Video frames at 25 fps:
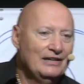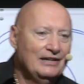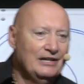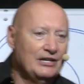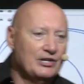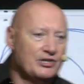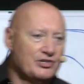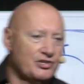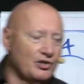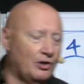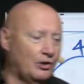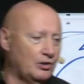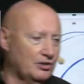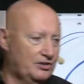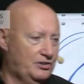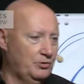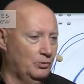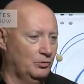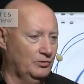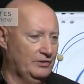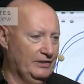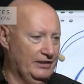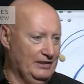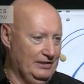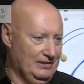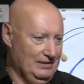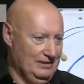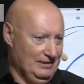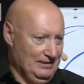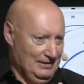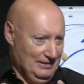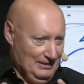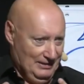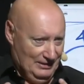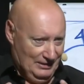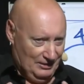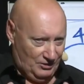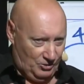Les gens qui ont des
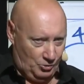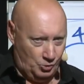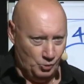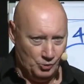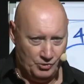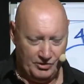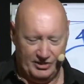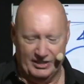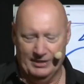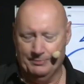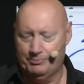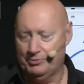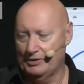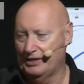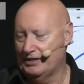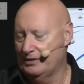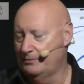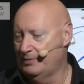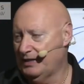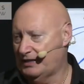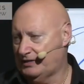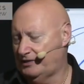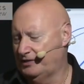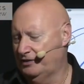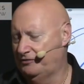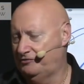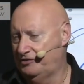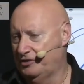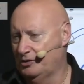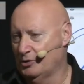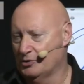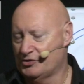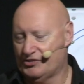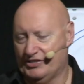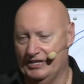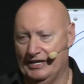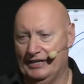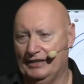soucis pour la liberté
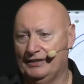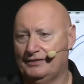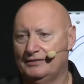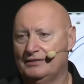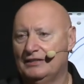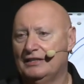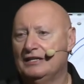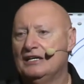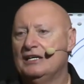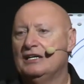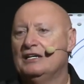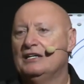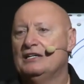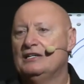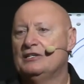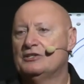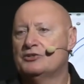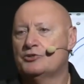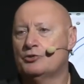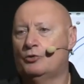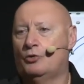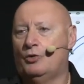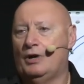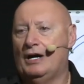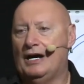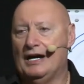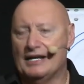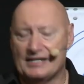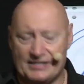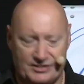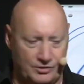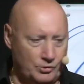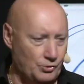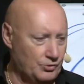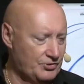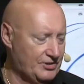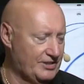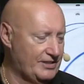financière, ils ont
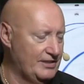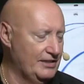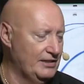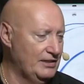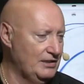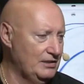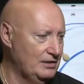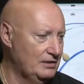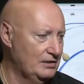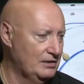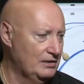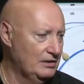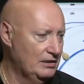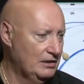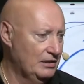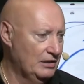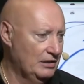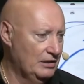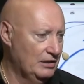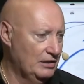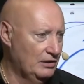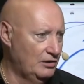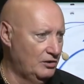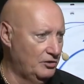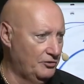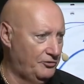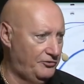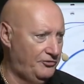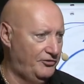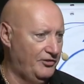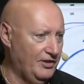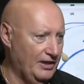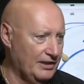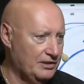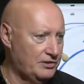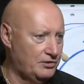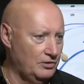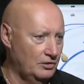associé le
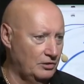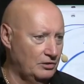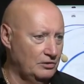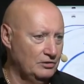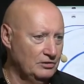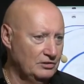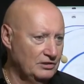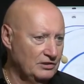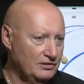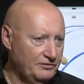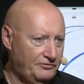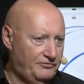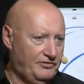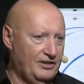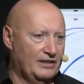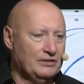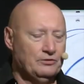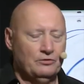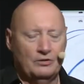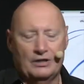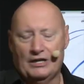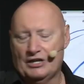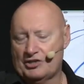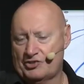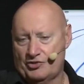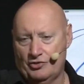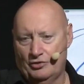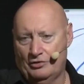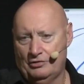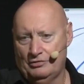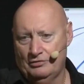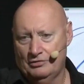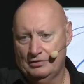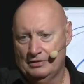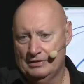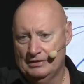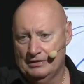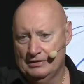fait que faire de
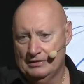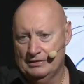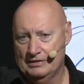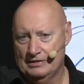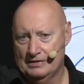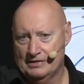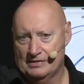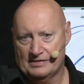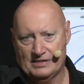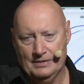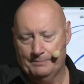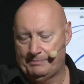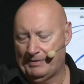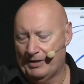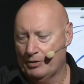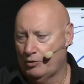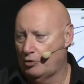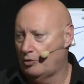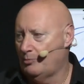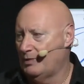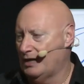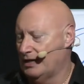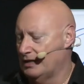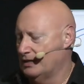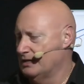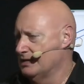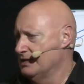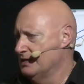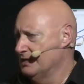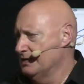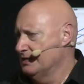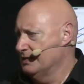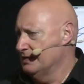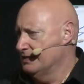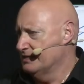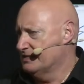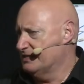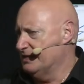l'argent, c'est pas normal,
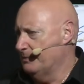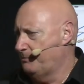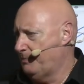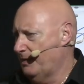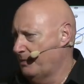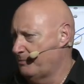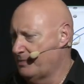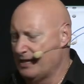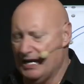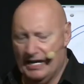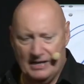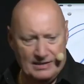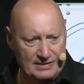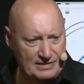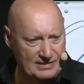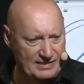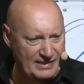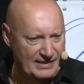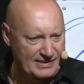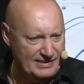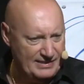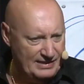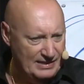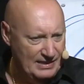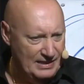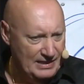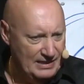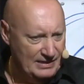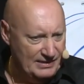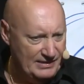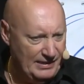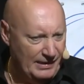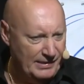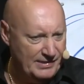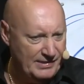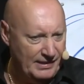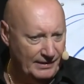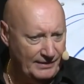c'est pas bien,
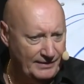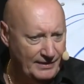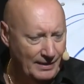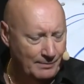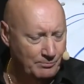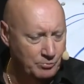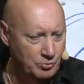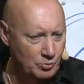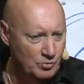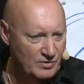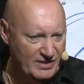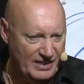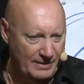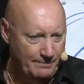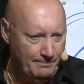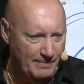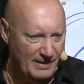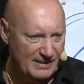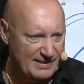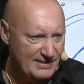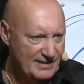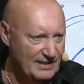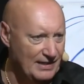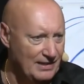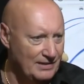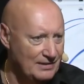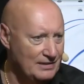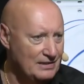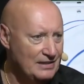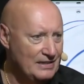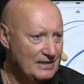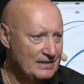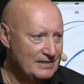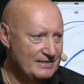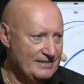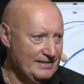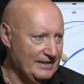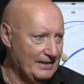c'est tabou, c'est pas sain,
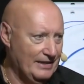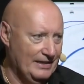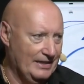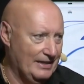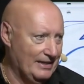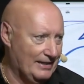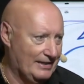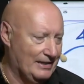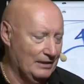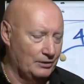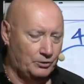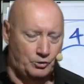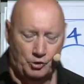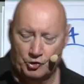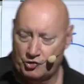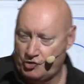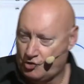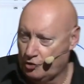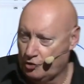c'est quelque